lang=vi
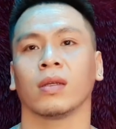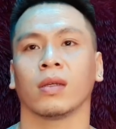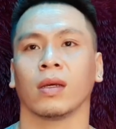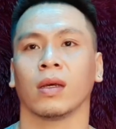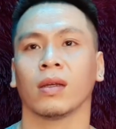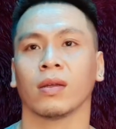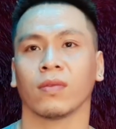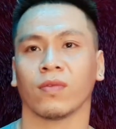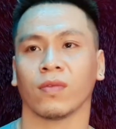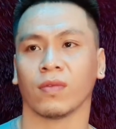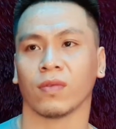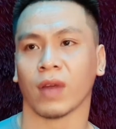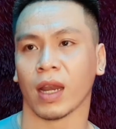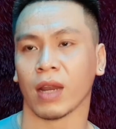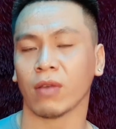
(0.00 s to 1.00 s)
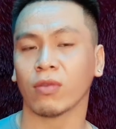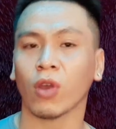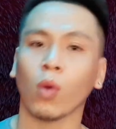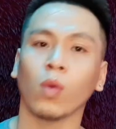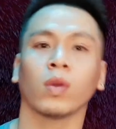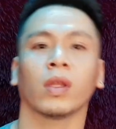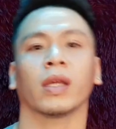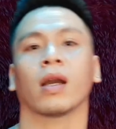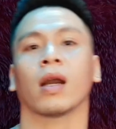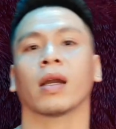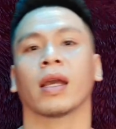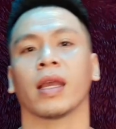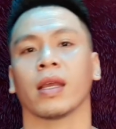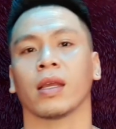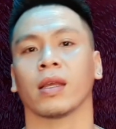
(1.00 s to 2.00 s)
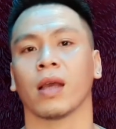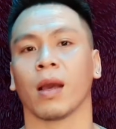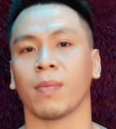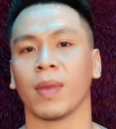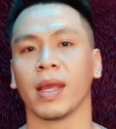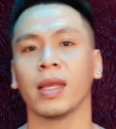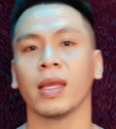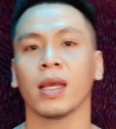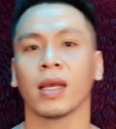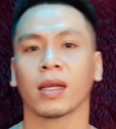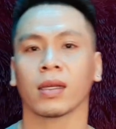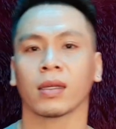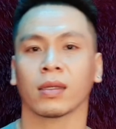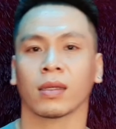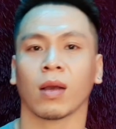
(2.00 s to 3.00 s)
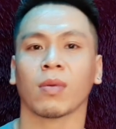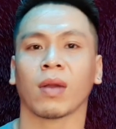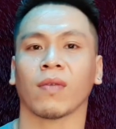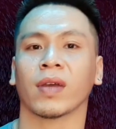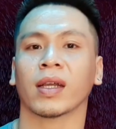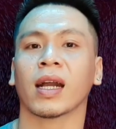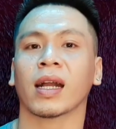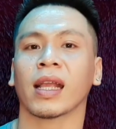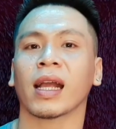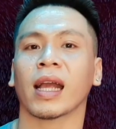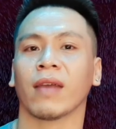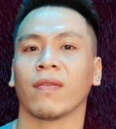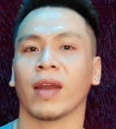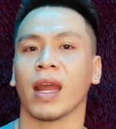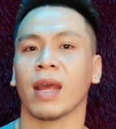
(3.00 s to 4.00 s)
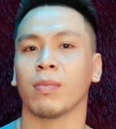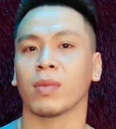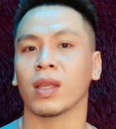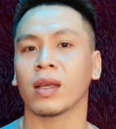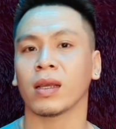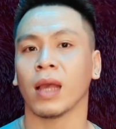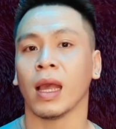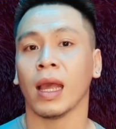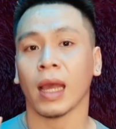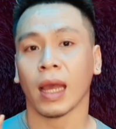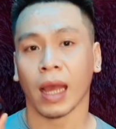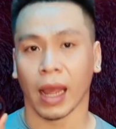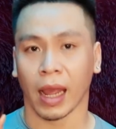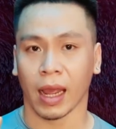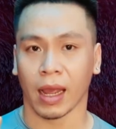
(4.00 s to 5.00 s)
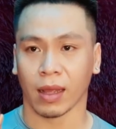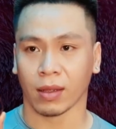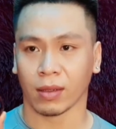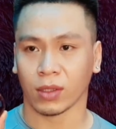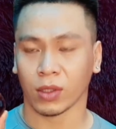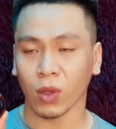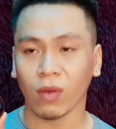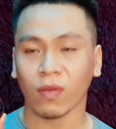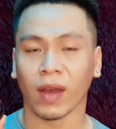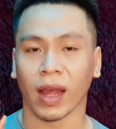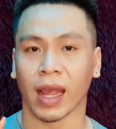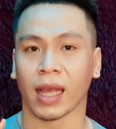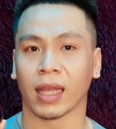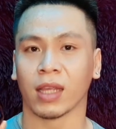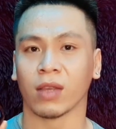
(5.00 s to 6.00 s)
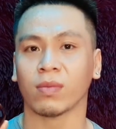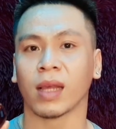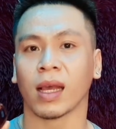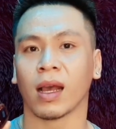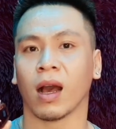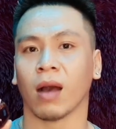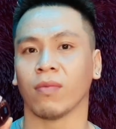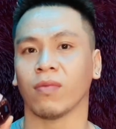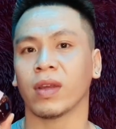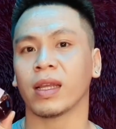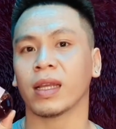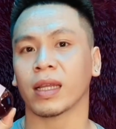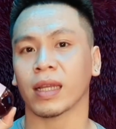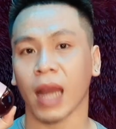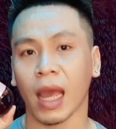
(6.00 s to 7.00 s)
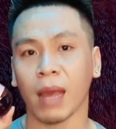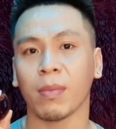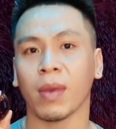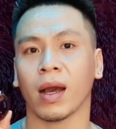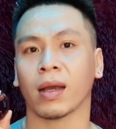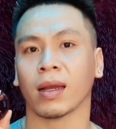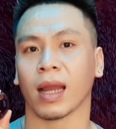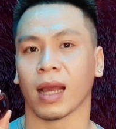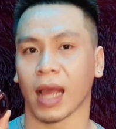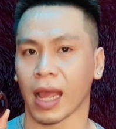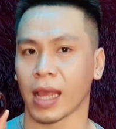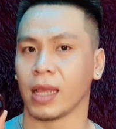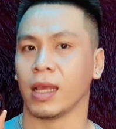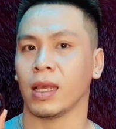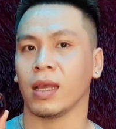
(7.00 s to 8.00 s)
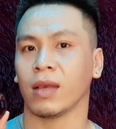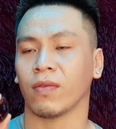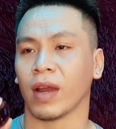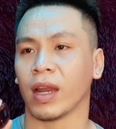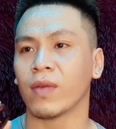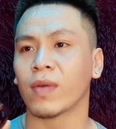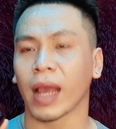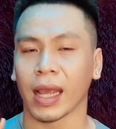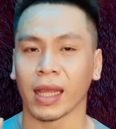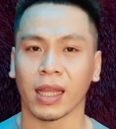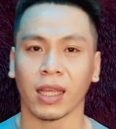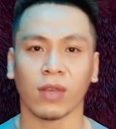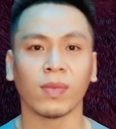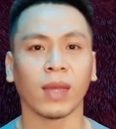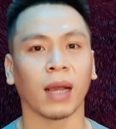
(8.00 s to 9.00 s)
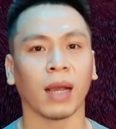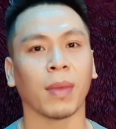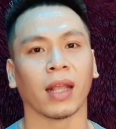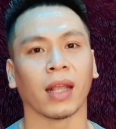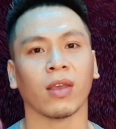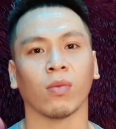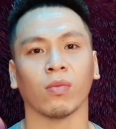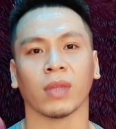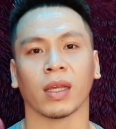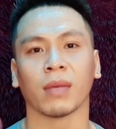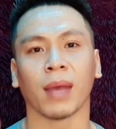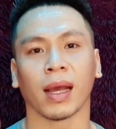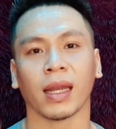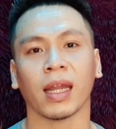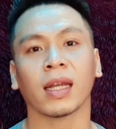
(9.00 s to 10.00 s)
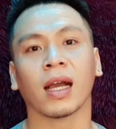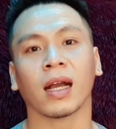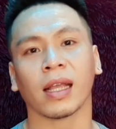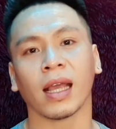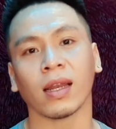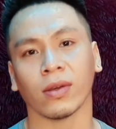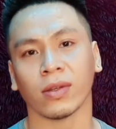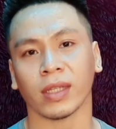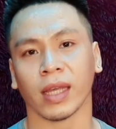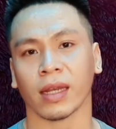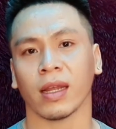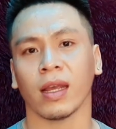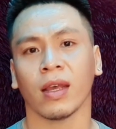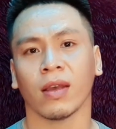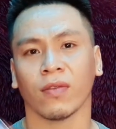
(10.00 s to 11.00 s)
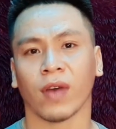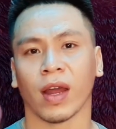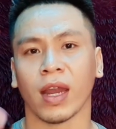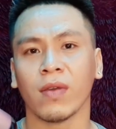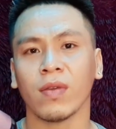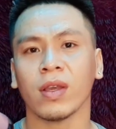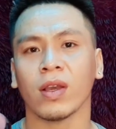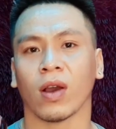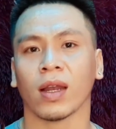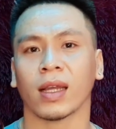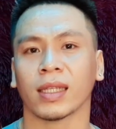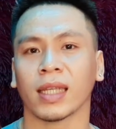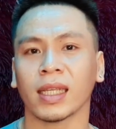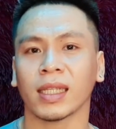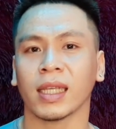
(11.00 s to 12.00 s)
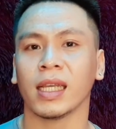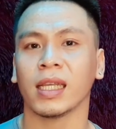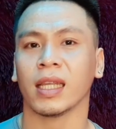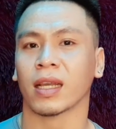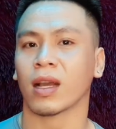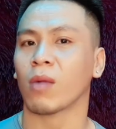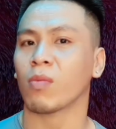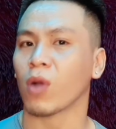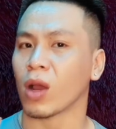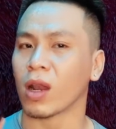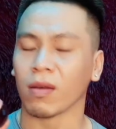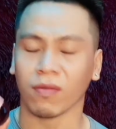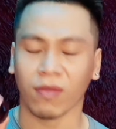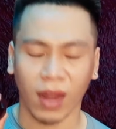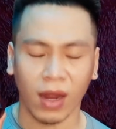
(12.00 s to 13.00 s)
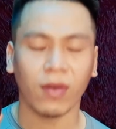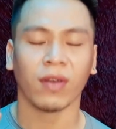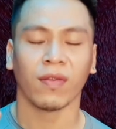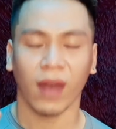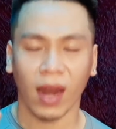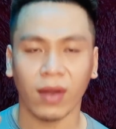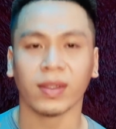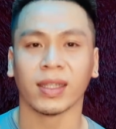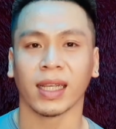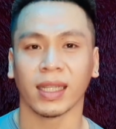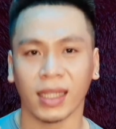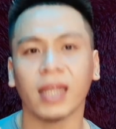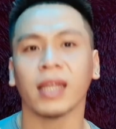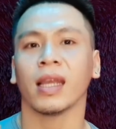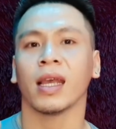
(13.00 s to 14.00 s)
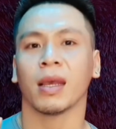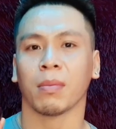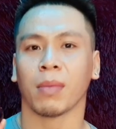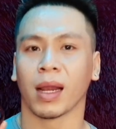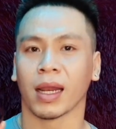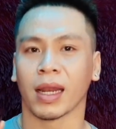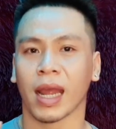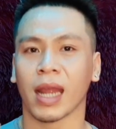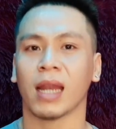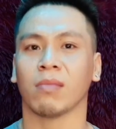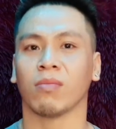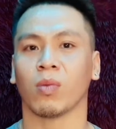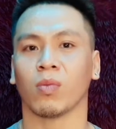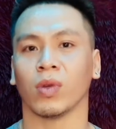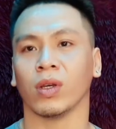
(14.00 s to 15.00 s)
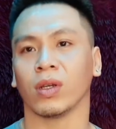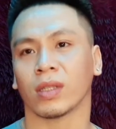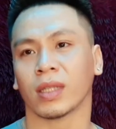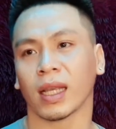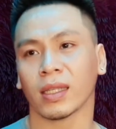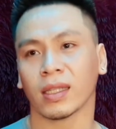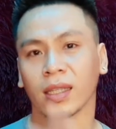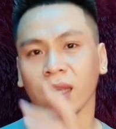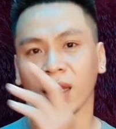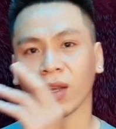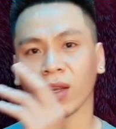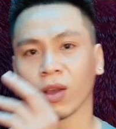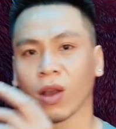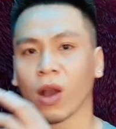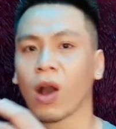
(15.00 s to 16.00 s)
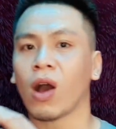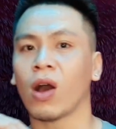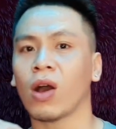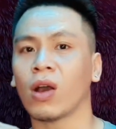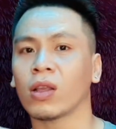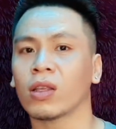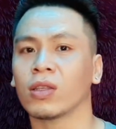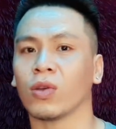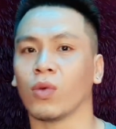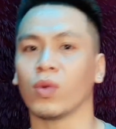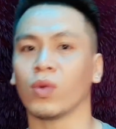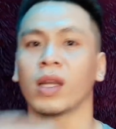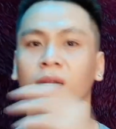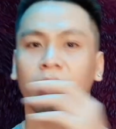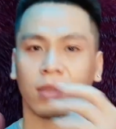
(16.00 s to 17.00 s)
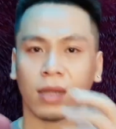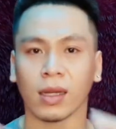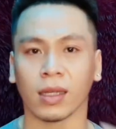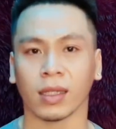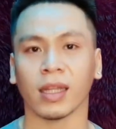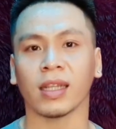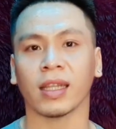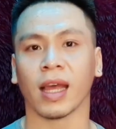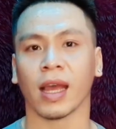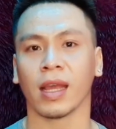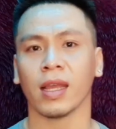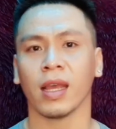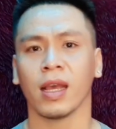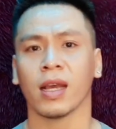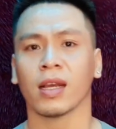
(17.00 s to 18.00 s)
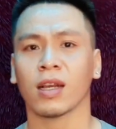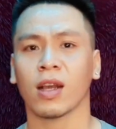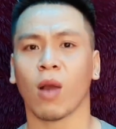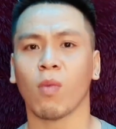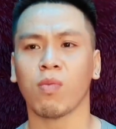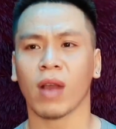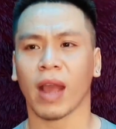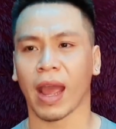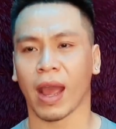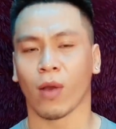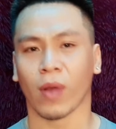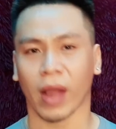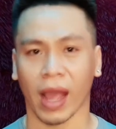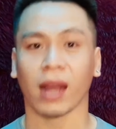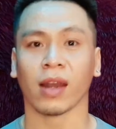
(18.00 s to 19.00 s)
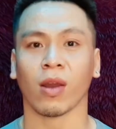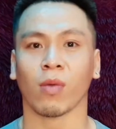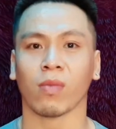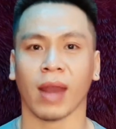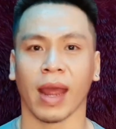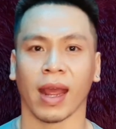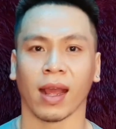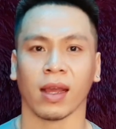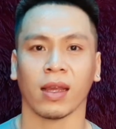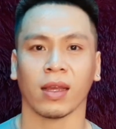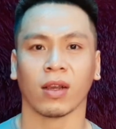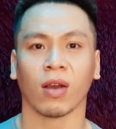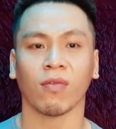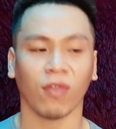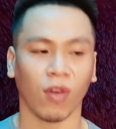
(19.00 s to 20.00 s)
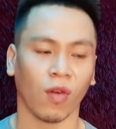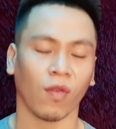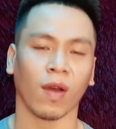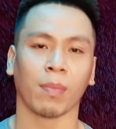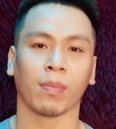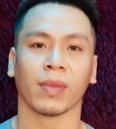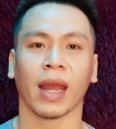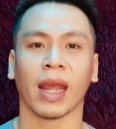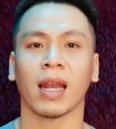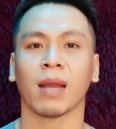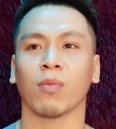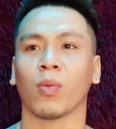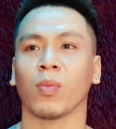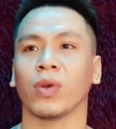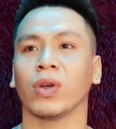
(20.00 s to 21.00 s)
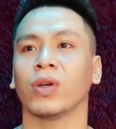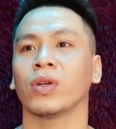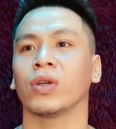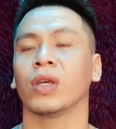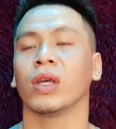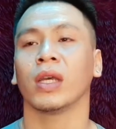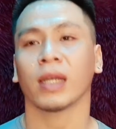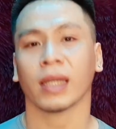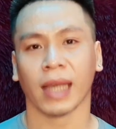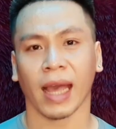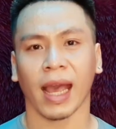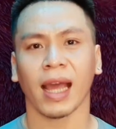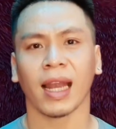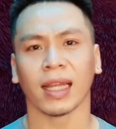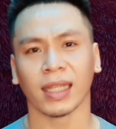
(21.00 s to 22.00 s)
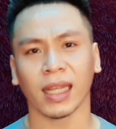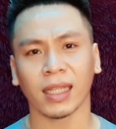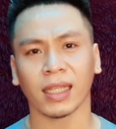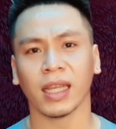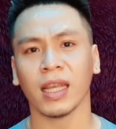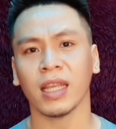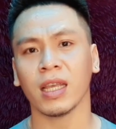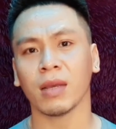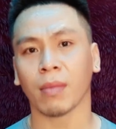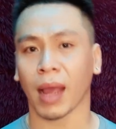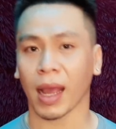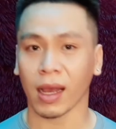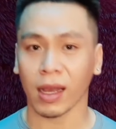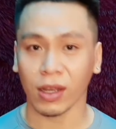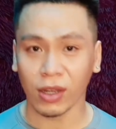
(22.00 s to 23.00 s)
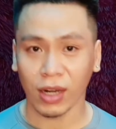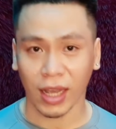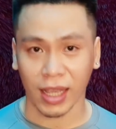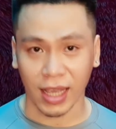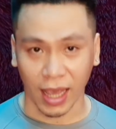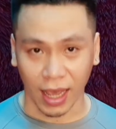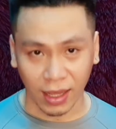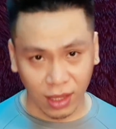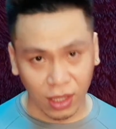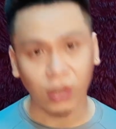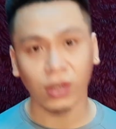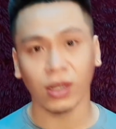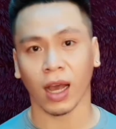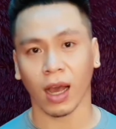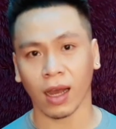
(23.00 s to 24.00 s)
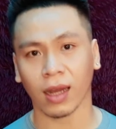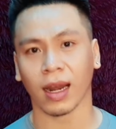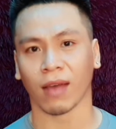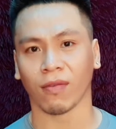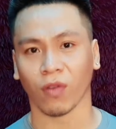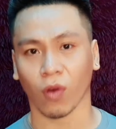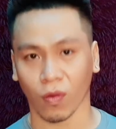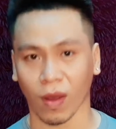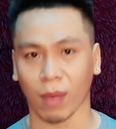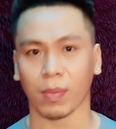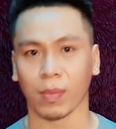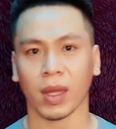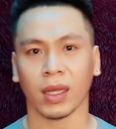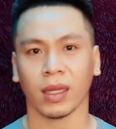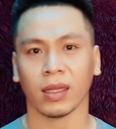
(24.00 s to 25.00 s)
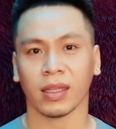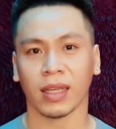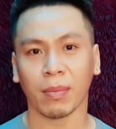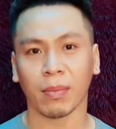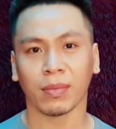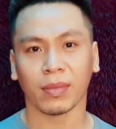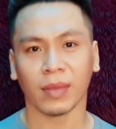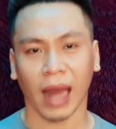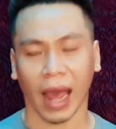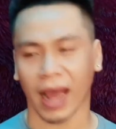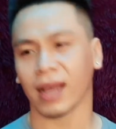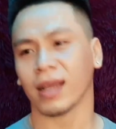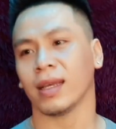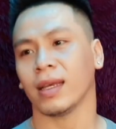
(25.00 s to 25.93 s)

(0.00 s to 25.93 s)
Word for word: Đó. và nếu thu thì cực kỳ hợp lý không cần phải cân nhắc ngày và đêm nhưng hè xuân và hè thì chúng ta hợp với đêm hơn là ngày và nếu ngày thì chúng ta các bạn dùng thì các bạn nên cân nhắc lượng xịt và nếu như gọi là sexy thì không gọi là very very sexy mà là đây là một mùi hương sexy có chủ đích rất là tinh tế không ngào ngạt nồng nàn không vồ vập đây là một mùi hương khá là sexy nhưng mang hơi hướng là dễ thương hơn là vồ vập dâm đảng